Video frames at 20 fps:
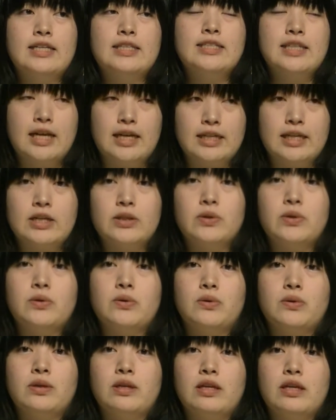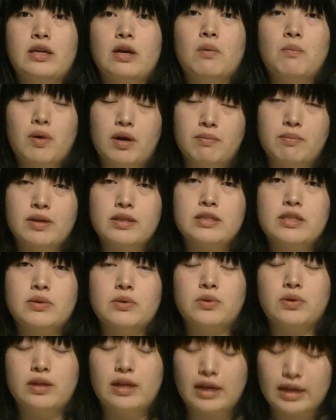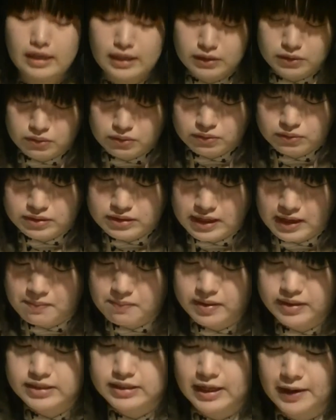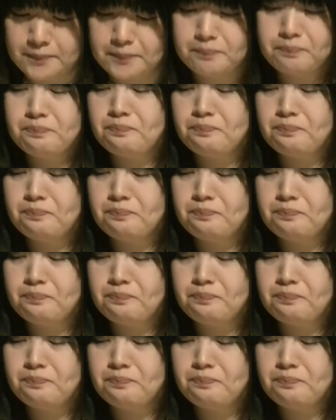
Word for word: したいなというふうに思います。本当にありがとうございました。